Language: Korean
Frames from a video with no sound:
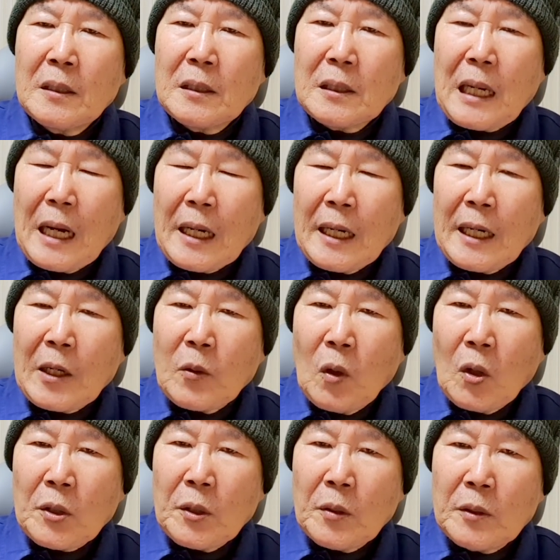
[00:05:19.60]
가난하고
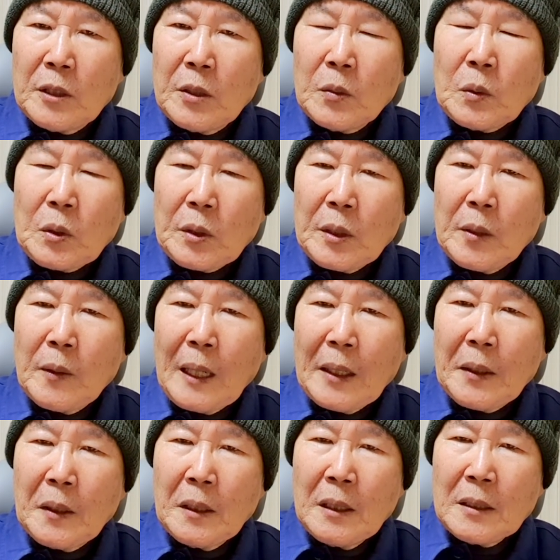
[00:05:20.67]
어려운 이웃들을
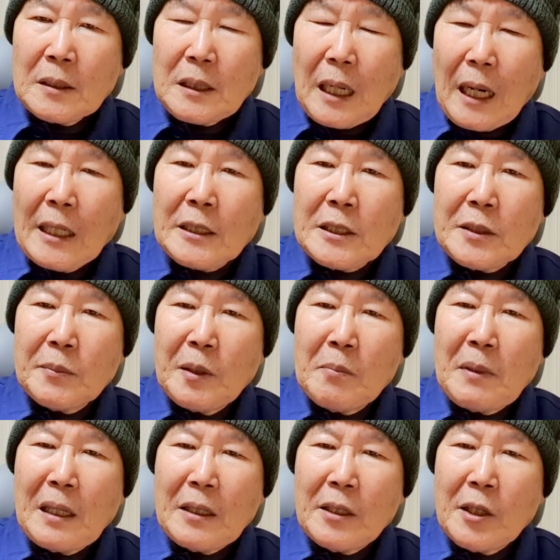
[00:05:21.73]
위하여 잘 쓰면
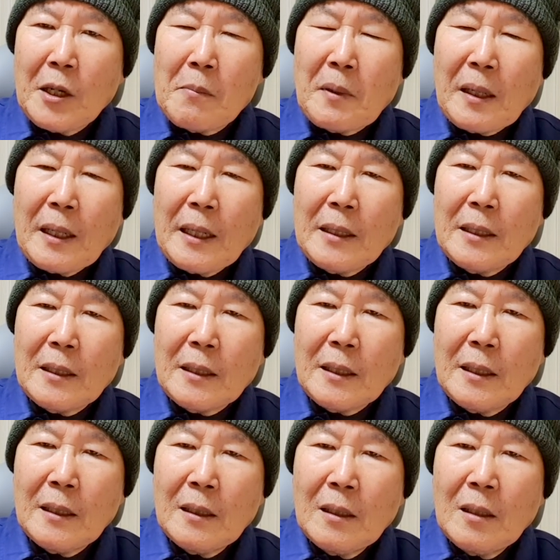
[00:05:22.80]
맺는 열매가
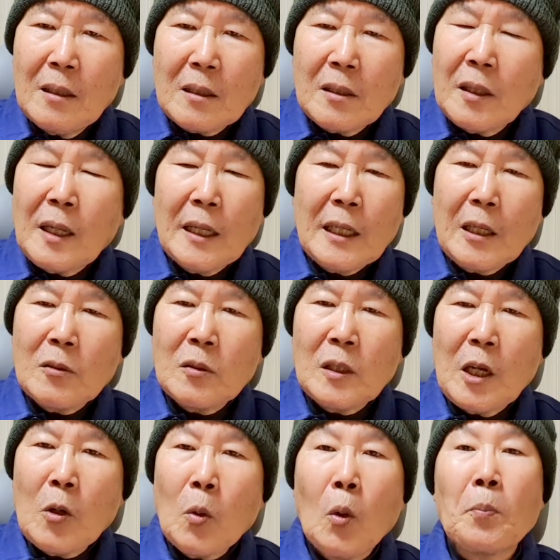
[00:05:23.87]
있는데 그러나고
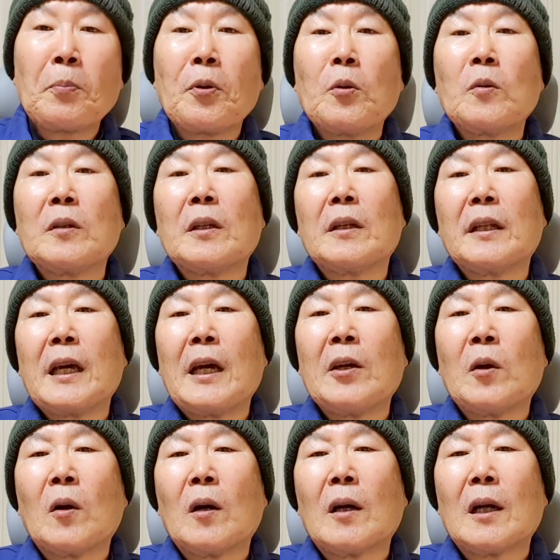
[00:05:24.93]
그냥 꽃 피우는데 내
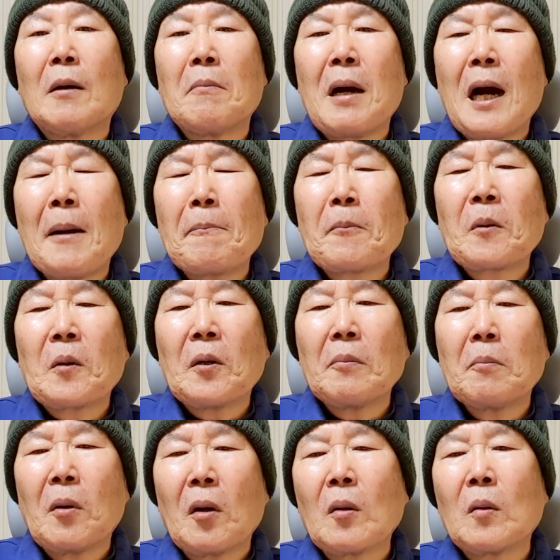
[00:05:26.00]
영혼아 마음껏
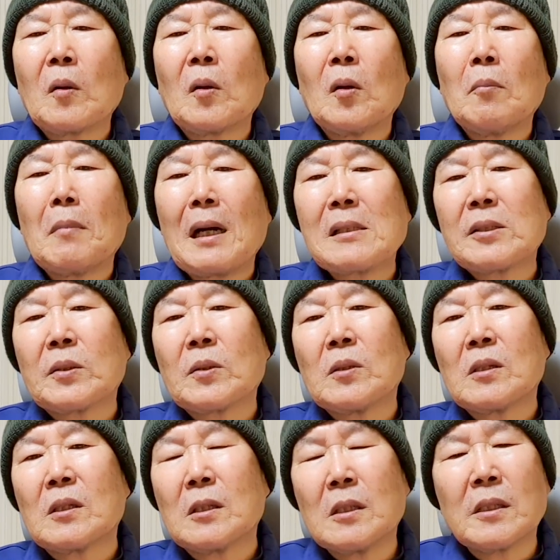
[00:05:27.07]
먹고 마시고
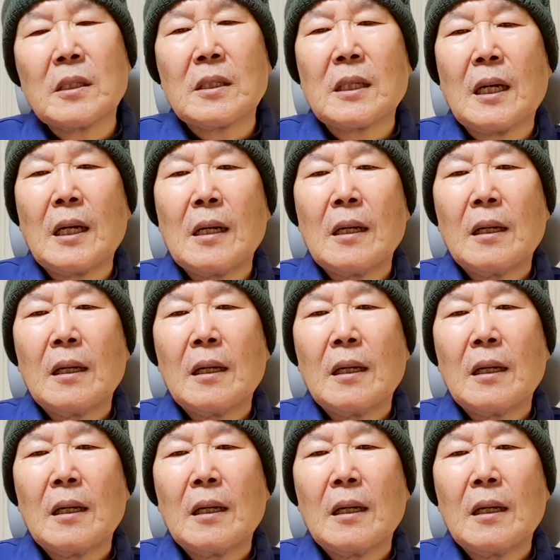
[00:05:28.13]
즐기자